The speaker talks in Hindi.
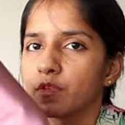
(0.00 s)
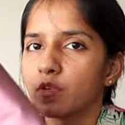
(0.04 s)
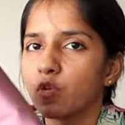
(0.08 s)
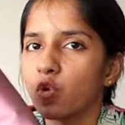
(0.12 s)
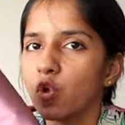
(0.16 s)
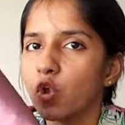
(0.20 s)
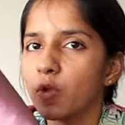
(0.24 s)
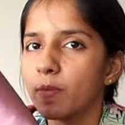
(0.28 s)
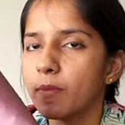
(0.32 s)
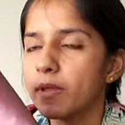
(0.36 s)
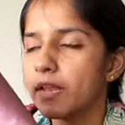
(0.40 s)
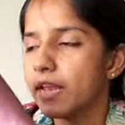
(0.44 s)

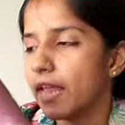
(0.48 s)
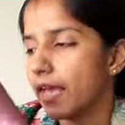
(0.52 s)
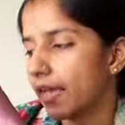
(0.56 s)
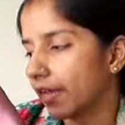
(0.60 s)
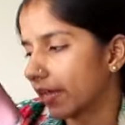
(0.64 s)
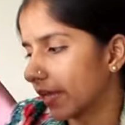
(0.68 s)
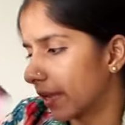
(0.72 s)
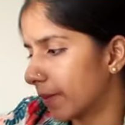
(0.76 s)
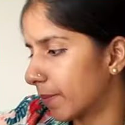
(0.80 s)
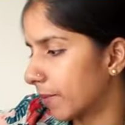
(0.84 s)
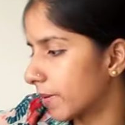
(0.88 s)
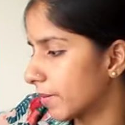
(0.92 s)
कोई भी
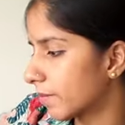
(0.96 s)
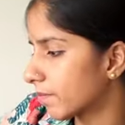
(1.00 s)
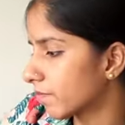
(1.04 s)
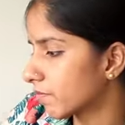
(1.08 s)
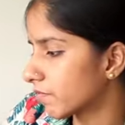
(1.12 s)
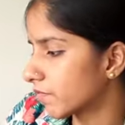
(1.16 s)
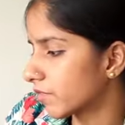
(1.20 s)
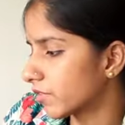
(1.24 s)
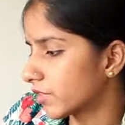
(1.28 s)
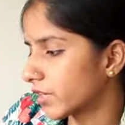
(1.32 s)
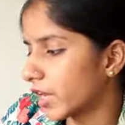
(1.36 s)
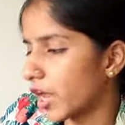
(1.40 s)
लहंगे में
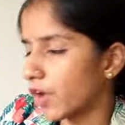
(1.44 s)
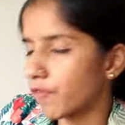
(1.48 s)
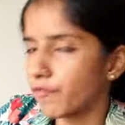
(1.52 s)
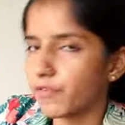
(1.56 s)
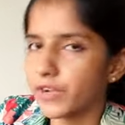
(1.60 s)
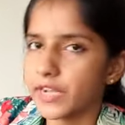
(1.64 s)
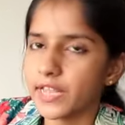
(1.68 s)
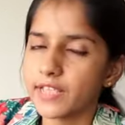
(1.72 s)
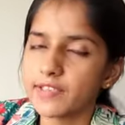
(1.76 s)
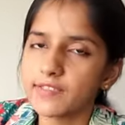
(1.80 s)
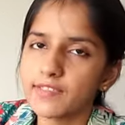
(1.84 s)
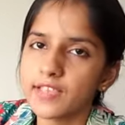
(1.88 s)

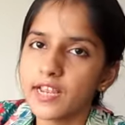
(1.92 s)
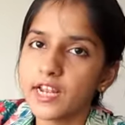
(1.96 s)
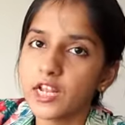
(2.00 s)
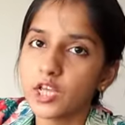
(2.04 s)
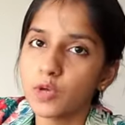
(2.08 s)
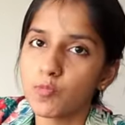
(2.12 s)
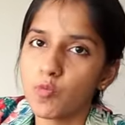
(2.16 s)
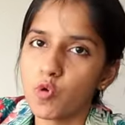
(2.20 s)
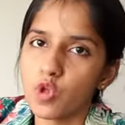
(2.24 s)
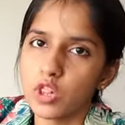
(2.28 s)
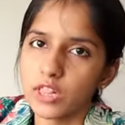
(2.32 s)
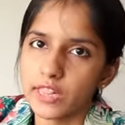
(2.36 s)
टाफेटा
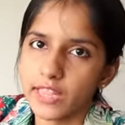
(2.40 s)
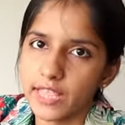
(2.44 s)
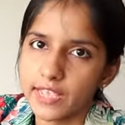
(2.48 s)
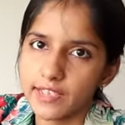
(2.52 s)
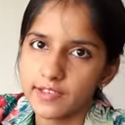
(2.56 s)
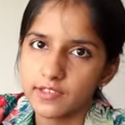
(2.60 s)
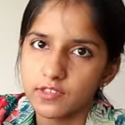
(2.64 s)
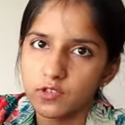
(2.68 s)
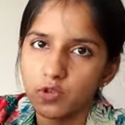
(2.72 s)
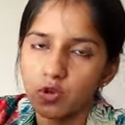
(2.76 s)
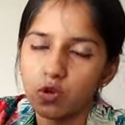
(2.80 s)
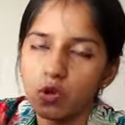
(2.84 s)
सिल्क बोलते
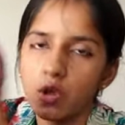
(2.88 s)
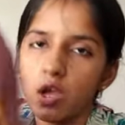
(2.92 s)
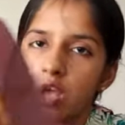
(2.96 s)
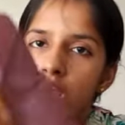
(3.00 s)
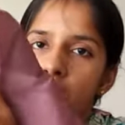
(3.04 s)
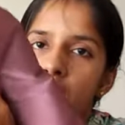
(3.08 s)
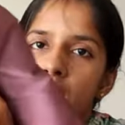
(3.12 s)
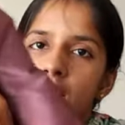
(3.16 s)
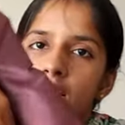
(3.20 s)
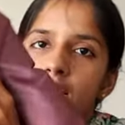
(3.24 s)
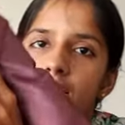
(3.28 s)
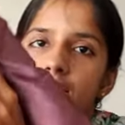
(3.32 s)
हैं इसको
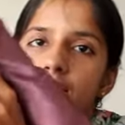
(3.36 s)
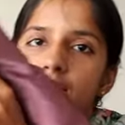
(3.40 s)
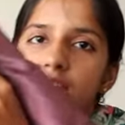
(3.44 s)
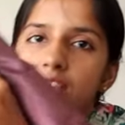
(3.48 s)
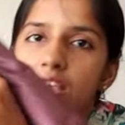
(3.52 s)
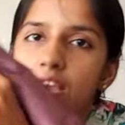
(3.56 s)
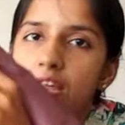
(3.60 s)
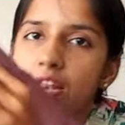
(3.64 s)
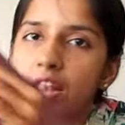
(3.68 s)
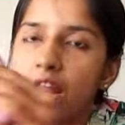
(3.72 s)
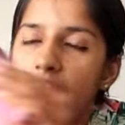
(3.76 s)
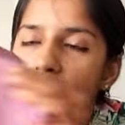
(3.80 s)

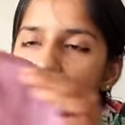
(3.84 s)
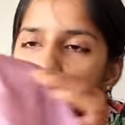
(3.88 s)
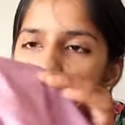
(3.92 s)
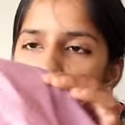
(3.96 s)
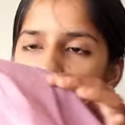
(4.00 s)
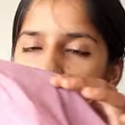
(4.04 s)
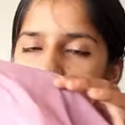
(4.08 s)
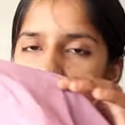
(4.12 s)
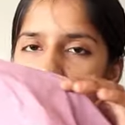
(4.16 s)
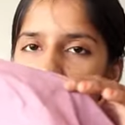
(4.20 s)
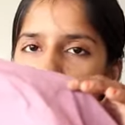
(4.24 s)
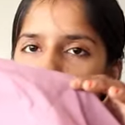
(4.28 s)
इसका नाम
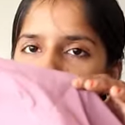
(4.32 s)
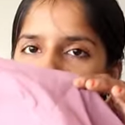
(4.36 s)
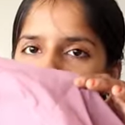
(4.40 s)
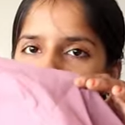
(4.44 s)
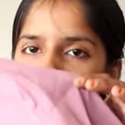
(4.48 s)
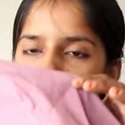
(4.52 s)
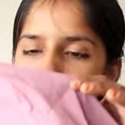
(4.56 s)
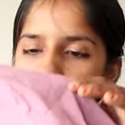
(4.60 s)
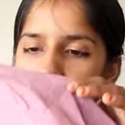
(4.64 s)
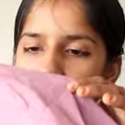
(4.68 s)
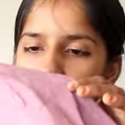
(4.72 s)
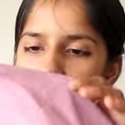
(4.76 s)
है
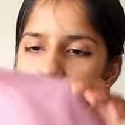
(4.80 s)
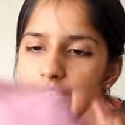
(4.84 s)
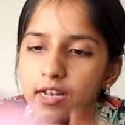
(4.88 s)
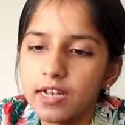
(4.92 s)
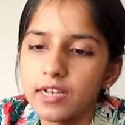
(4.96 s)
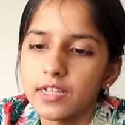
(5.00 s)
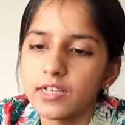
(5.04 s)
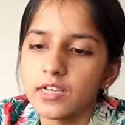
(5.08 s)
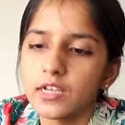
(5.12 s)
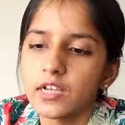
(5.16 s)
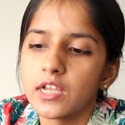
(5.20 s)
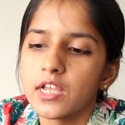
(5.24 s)
टाफेटा
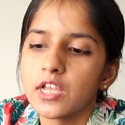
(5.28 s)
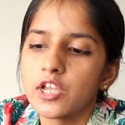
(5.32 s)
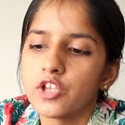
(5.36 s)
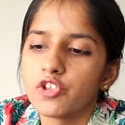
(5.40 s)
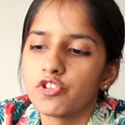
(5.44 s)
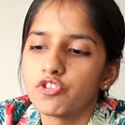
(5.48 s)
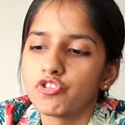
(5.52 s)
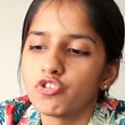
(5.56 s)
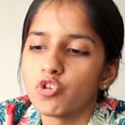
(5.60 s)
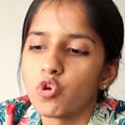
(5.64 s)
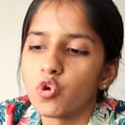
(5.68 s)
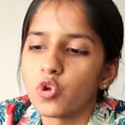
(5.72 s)
सिल्क
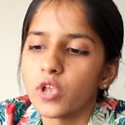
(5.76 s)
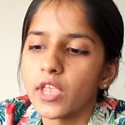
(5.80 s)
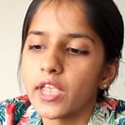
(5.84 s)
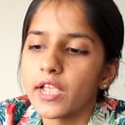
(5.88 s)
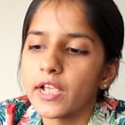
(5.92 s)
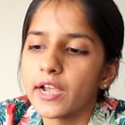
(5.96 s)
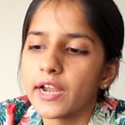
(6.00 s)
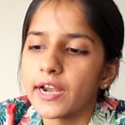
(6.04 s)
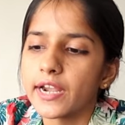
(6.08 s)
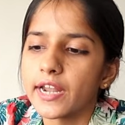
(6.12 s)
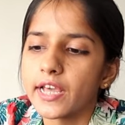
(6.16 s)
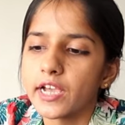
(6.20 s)
जो कि
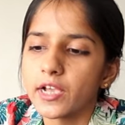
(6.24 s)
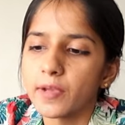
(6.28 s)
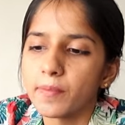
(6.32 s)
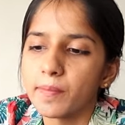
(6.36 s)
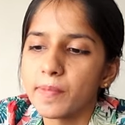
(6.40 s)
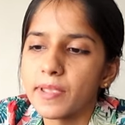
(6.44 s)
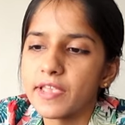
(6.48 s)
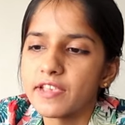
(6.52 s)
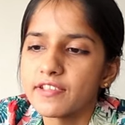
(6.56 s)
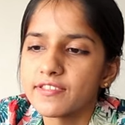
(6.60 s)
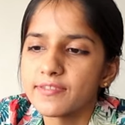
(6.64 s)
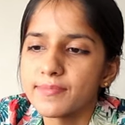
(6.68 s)
कड़क
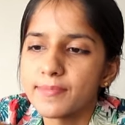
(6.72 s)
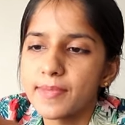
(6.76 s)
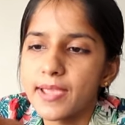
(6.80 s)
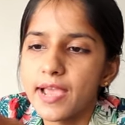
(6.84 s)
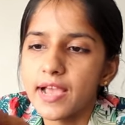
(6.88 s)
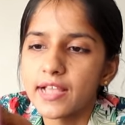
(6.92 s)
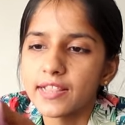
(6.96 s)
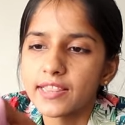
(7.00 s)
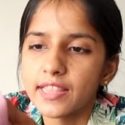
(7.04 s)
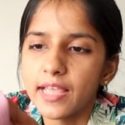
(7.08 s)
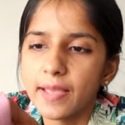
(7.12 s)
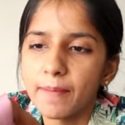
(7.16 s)
बेस में
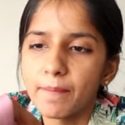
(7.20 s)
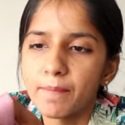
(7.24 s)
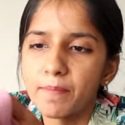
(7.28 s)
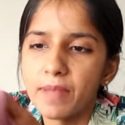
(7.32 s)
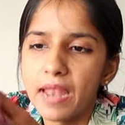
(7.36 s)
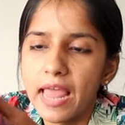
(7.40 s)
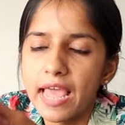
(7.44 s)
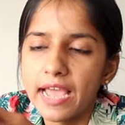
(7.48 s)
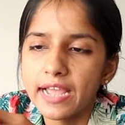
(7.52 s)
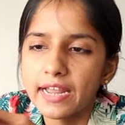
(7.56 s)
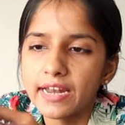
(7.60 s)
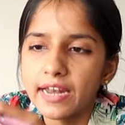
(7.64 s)
आता है
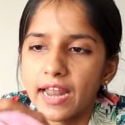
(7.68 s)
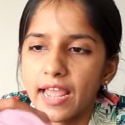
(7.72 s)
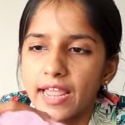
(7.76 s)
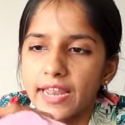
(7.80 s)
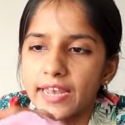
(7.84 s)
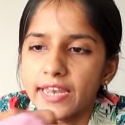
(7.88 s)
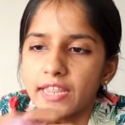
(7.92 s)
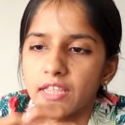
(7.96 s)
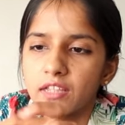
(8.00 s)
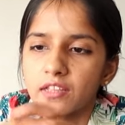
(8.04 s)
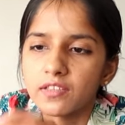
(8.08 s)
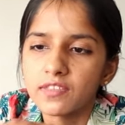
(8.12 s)
ब्लैक
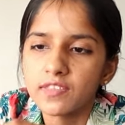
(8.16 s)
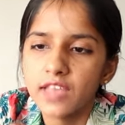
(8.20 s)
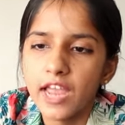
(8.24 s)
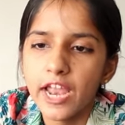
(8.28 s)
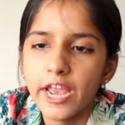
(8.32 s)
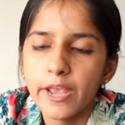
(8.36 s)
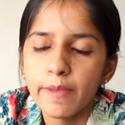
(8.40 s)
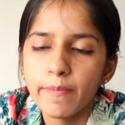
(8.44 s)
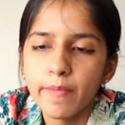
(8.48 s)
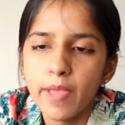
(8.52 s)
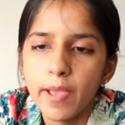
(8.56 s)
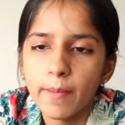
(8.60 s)
लाइनिंग
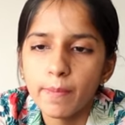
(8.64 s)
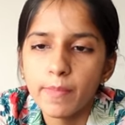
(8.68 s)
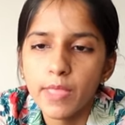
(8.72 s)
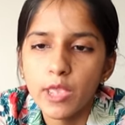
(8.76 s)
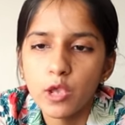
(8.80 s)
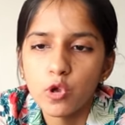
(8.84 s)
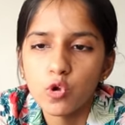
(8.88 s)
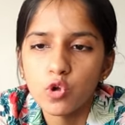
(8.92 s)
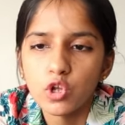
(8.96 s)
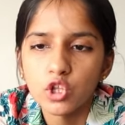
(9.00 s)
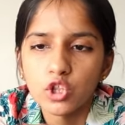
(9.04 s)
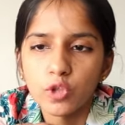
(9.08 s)
साइड में आप
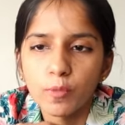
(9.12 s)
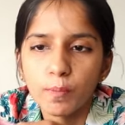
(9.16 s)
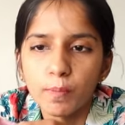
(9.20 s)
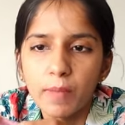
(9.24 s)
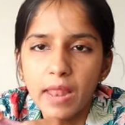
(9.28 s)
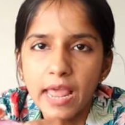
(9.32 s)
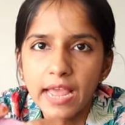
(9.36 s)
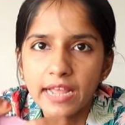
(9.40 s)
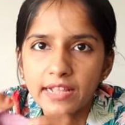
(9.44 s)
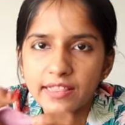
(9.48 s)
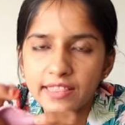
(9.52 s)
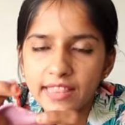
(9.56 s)
देखोगे तो
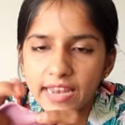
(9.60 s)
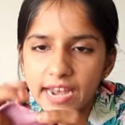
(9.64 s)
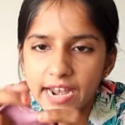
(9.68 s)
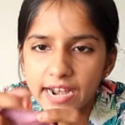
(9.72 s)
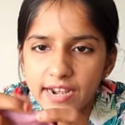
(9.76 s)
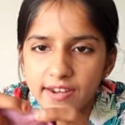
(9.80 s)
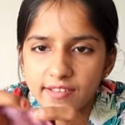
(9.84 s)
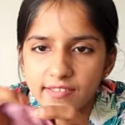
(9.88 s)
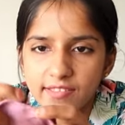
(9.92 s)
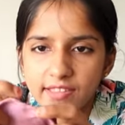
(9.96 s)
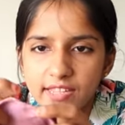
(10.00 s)
ब्लैक थ्रेड्स